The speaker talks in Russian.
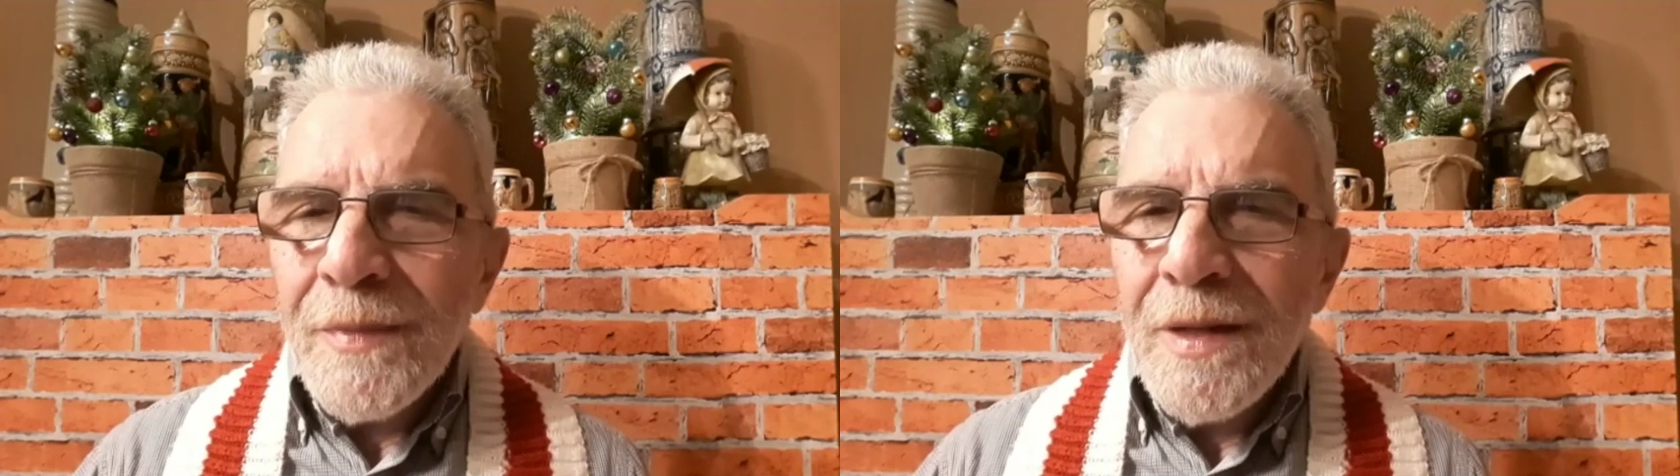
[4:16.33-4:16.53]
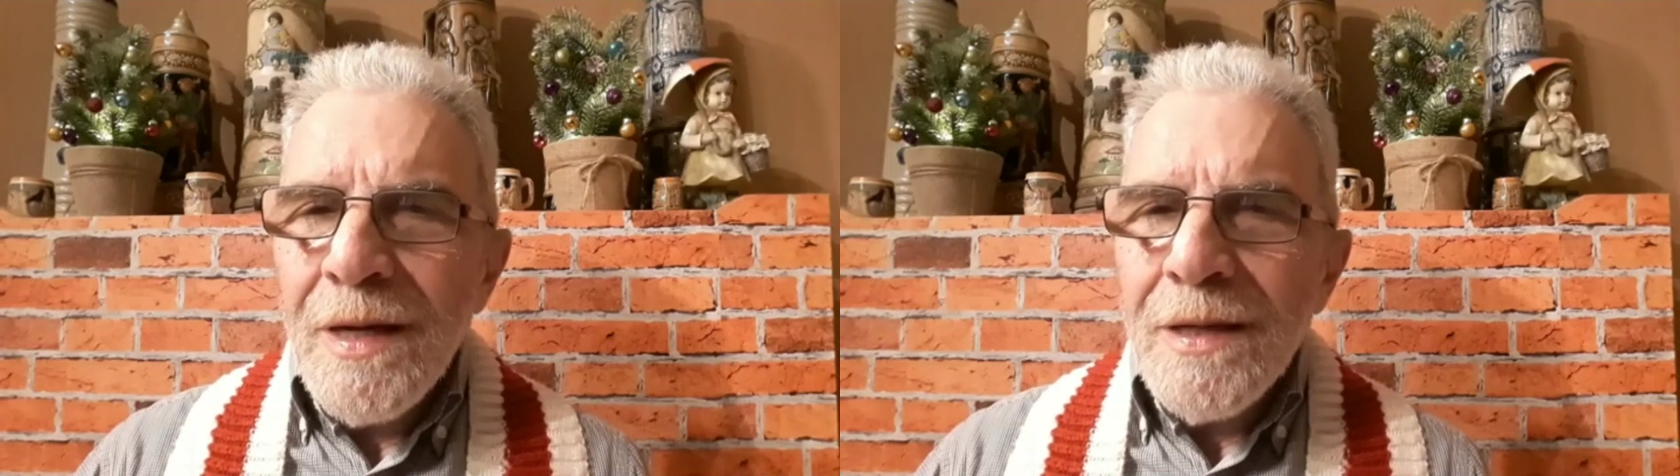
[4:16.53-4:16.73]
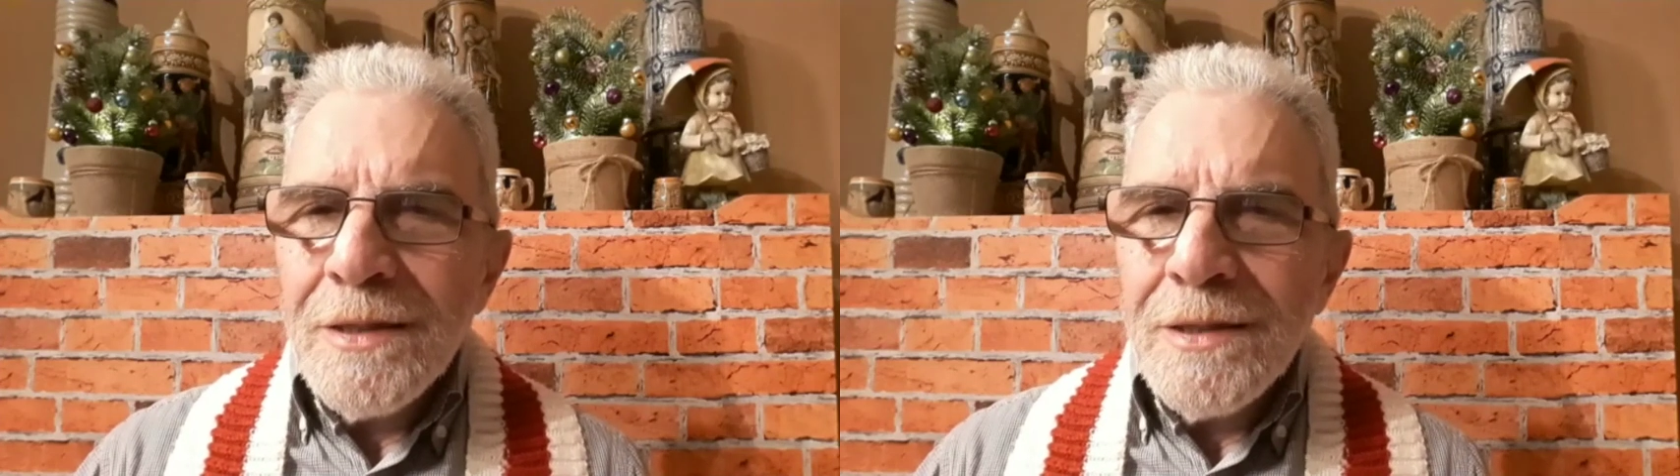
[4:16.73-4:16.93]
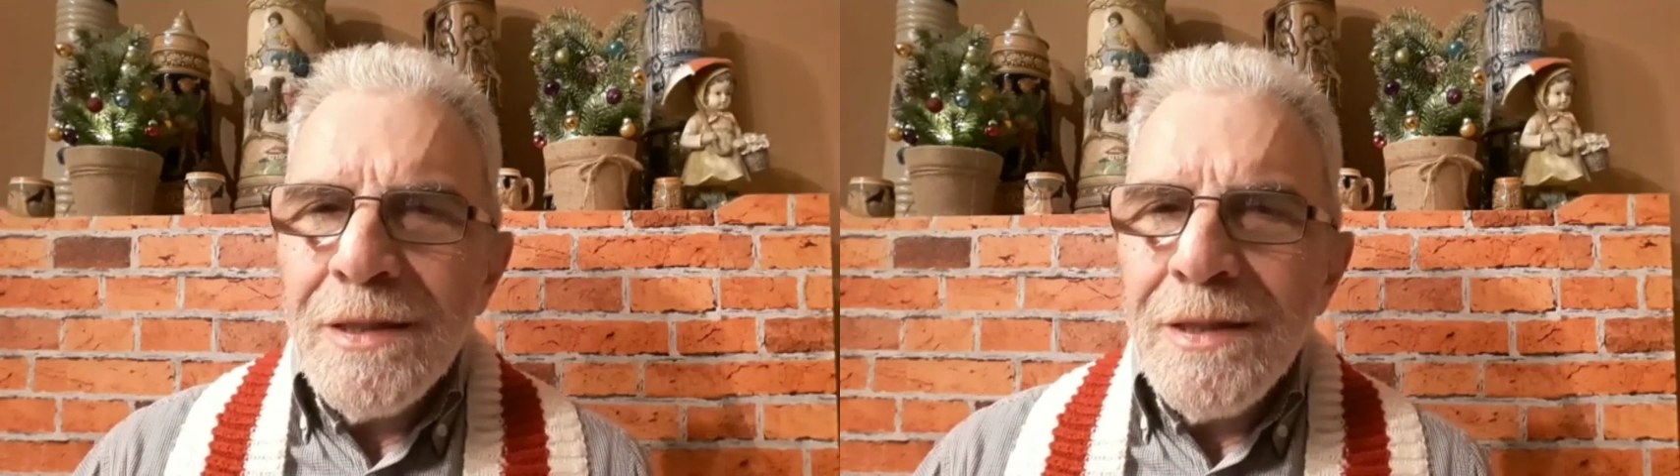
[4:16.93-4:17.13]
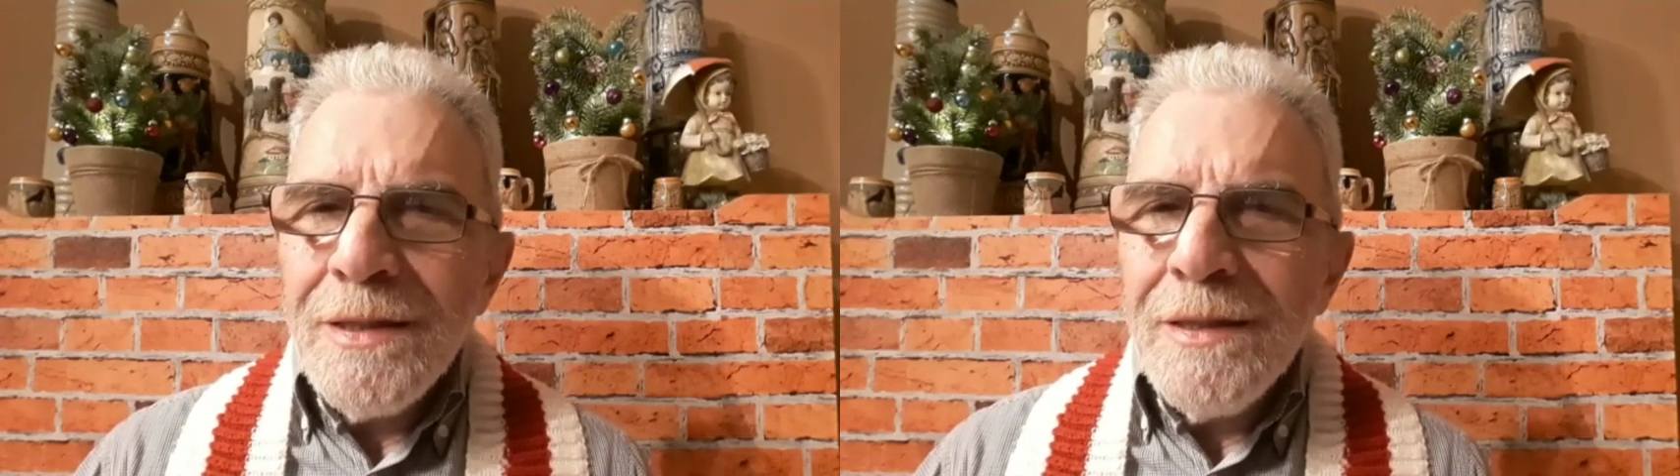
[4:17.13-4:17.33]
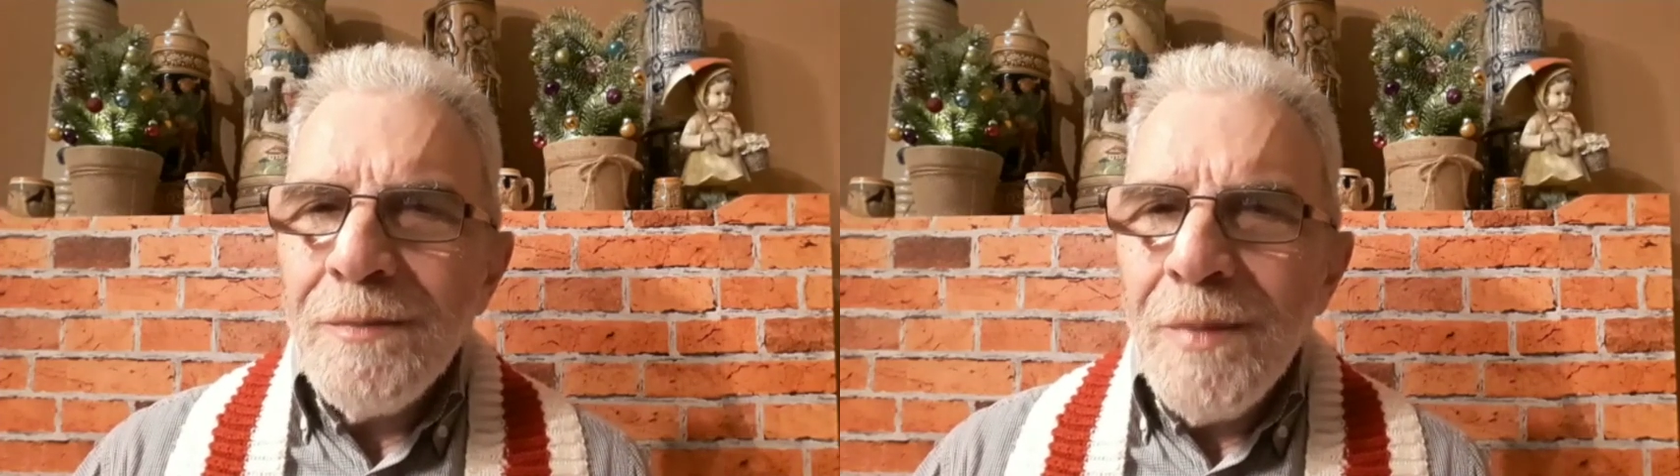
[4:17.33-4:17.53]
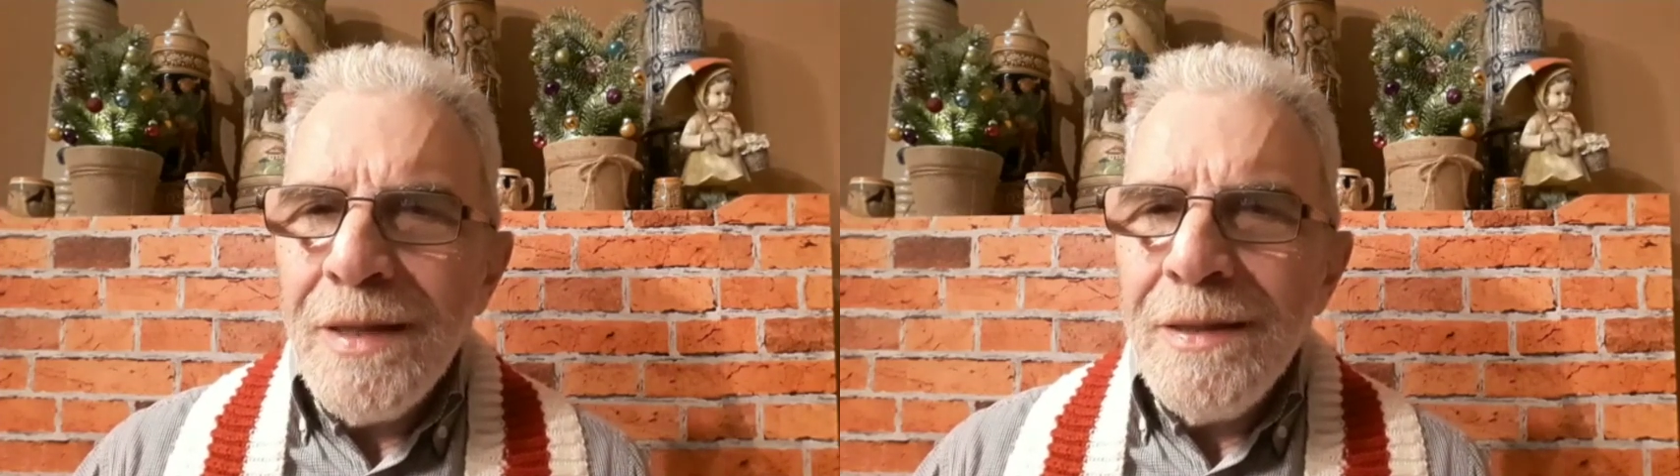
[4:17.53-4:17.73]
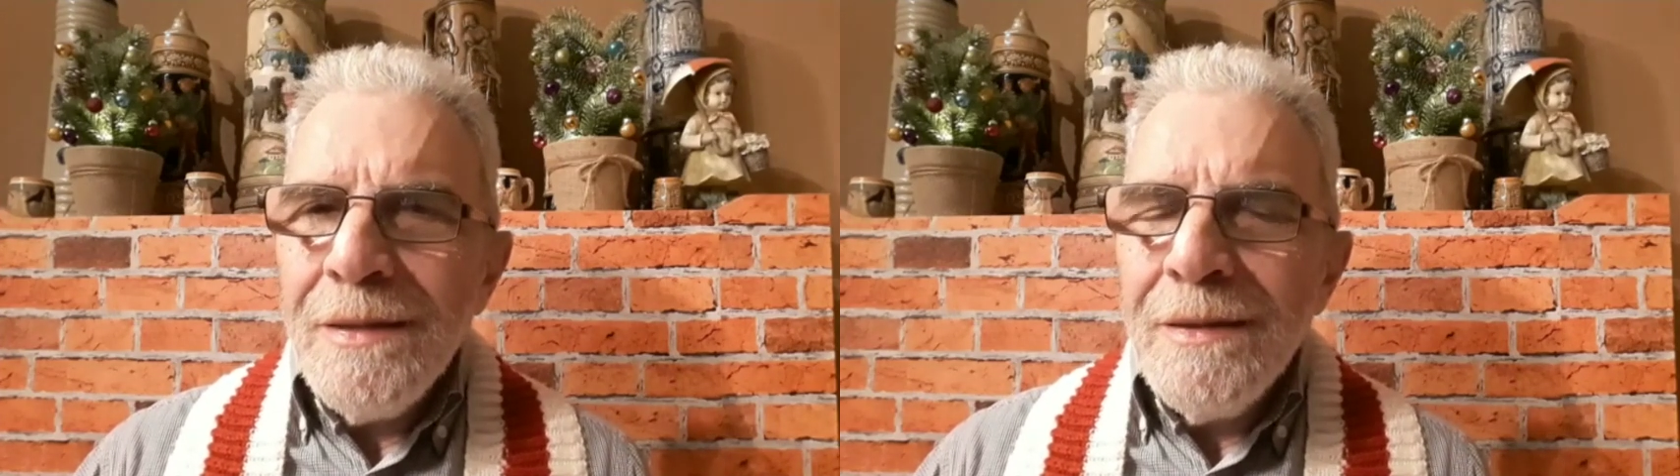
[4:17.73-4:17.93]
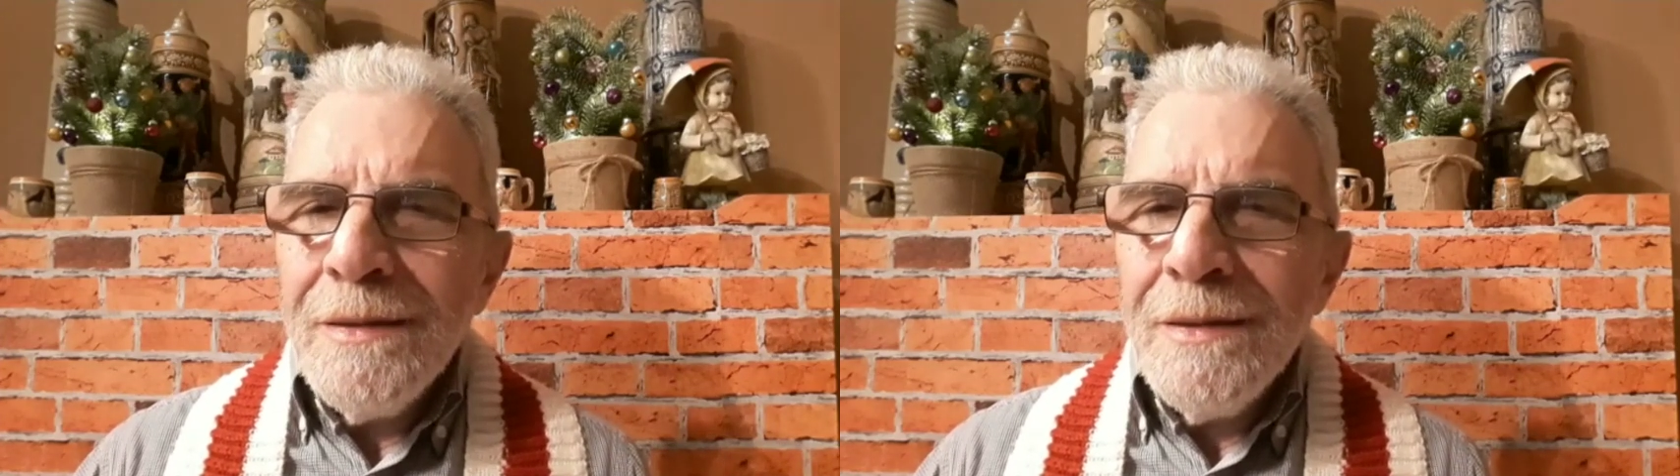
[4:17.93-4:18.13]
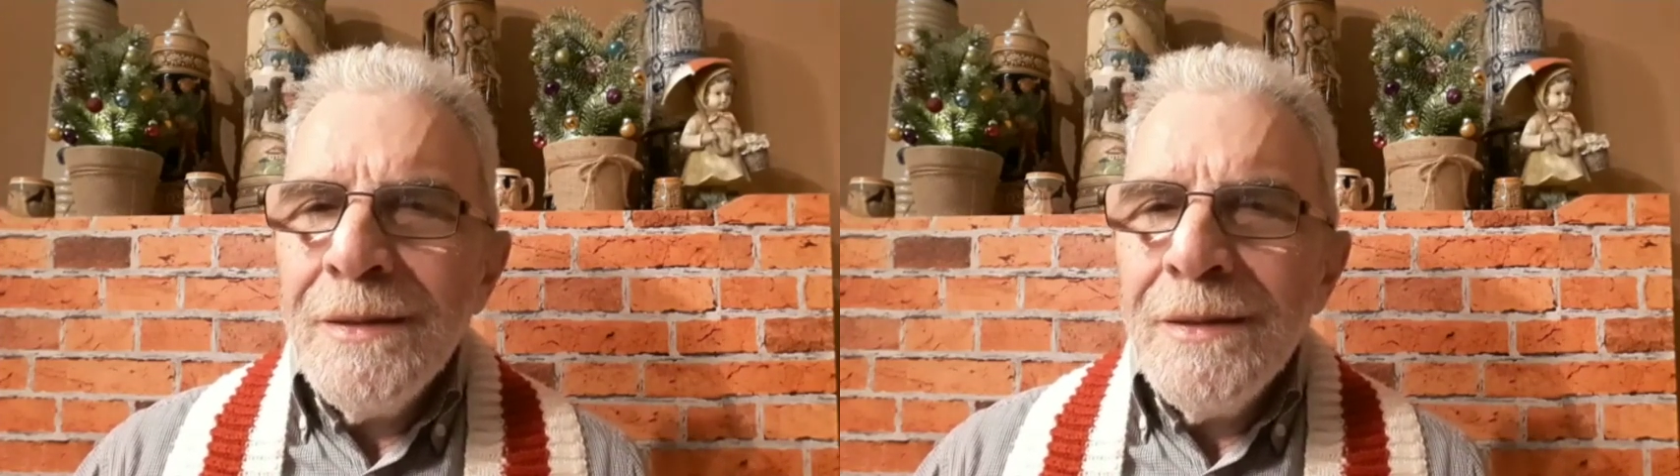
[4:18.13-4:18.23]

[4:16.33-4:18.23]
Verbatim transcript: Я гражданин Германии,